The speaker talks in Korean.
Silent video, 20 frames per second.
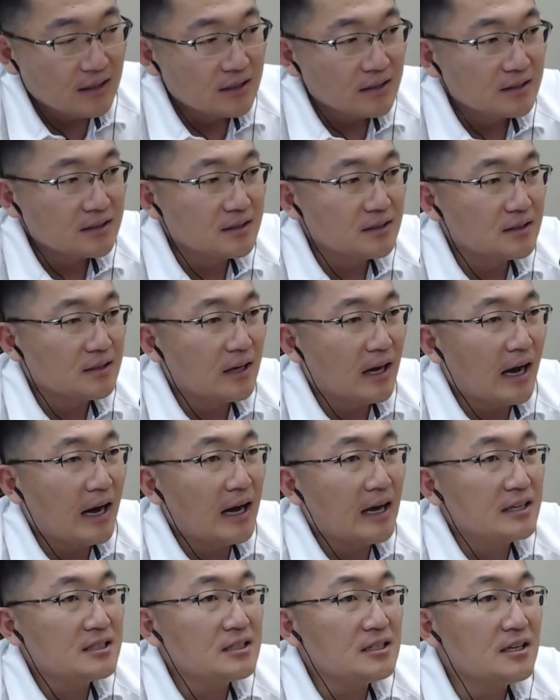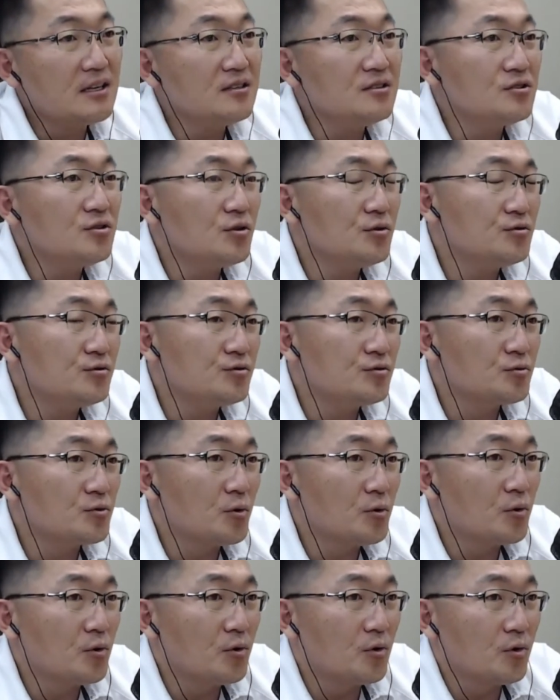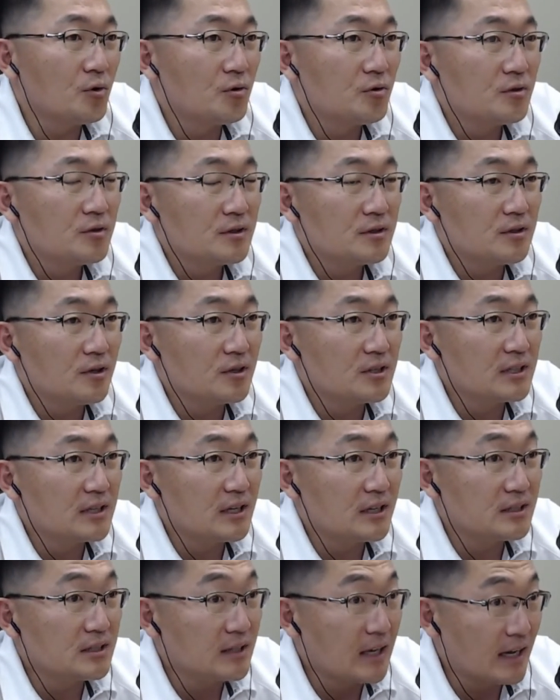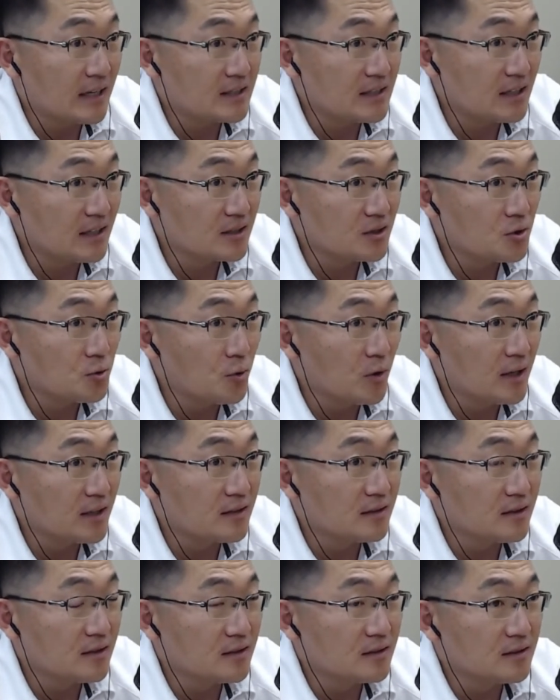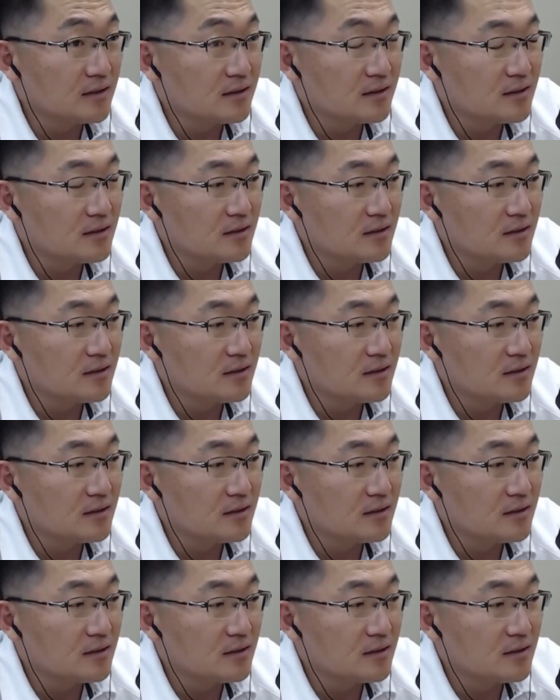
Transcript: 그 아시안 선수로 여지까지 가장 좋았던